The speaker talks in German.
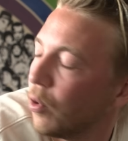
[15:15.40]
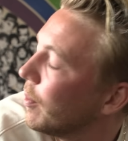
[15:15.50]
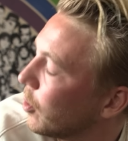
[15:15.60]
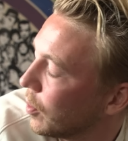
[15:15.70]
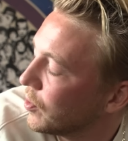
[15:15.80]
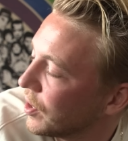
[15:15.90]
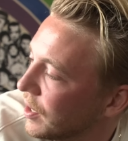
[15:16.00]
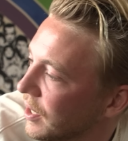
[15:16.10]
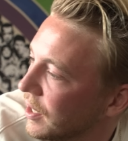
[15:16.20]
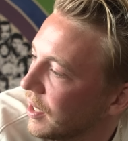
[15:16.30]
Woher bekommst du
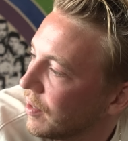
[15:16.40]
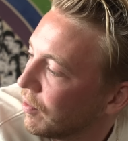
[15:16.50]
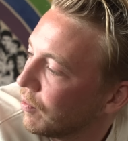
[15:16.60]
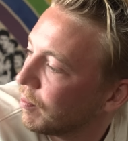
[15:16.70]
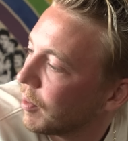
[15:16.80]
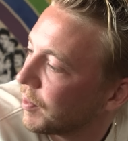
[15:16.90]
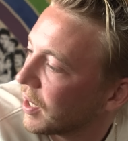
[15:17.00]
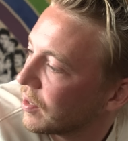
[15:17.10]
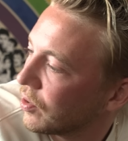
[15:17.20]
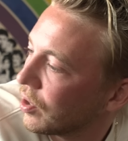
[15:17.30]
denn die Ideen beim
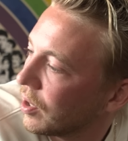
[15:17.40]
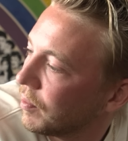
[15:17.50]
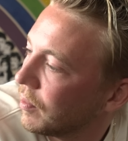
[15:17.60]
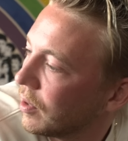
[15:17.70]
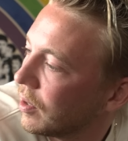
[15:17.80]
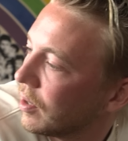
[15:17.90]
Texte schreiben? Ja,